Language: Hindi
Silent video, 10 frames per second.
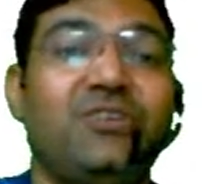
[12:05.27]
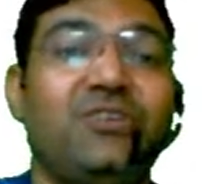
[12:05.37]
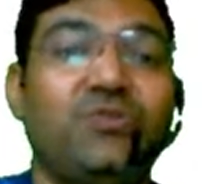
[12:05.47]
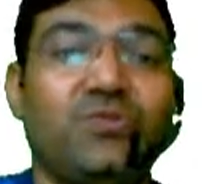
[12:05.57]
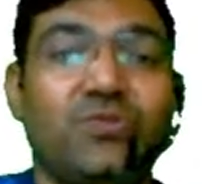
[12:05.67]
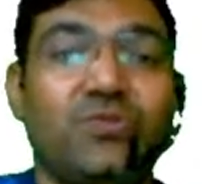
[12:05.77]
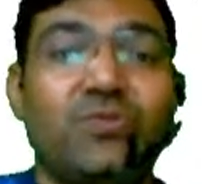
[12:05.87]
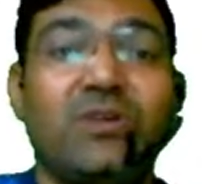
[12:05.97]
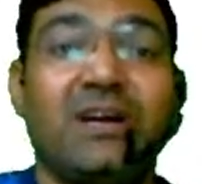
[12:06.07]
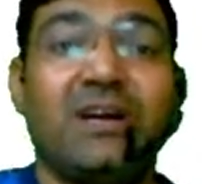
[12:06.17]
यू नो
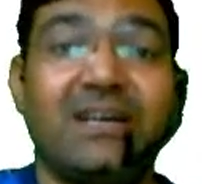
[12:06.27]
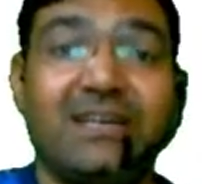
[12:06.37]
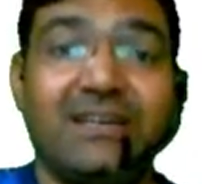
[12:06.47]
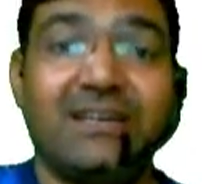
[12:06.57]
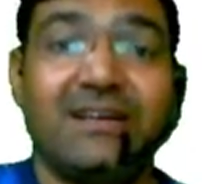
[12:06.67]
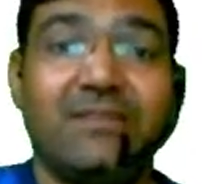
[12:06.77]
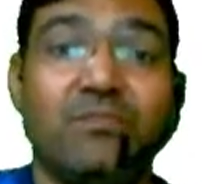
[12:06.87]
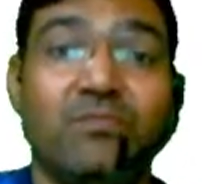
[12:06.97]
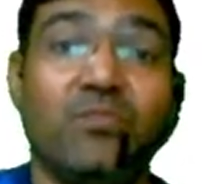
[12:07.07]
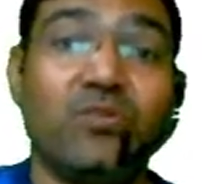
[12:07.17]
हर
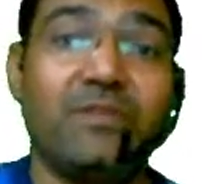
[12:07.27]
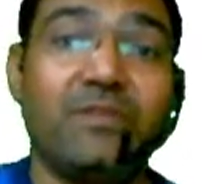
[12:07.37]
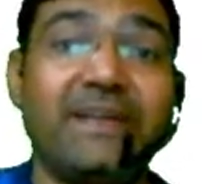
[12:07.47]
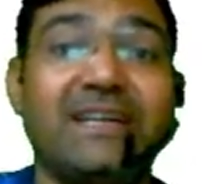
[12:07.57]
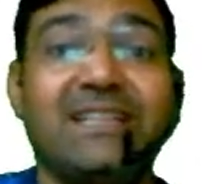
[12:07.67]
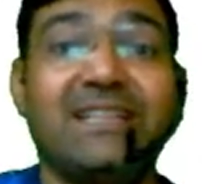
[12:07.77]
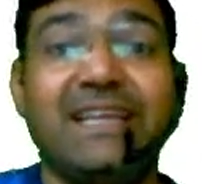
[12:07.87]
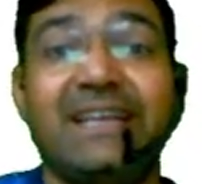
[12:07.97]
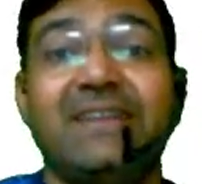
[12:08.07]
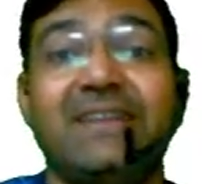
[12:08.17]
more better
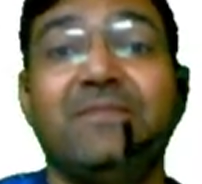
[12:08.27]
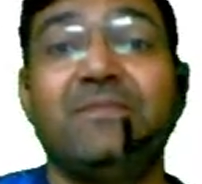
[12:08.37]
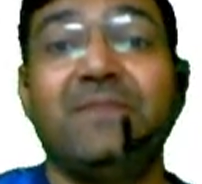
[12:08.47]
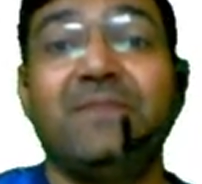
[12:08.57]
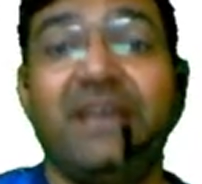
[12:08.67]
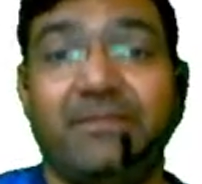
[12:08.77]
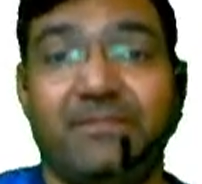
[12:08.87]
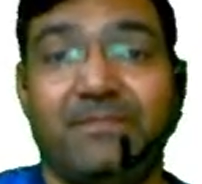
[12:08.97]
than him.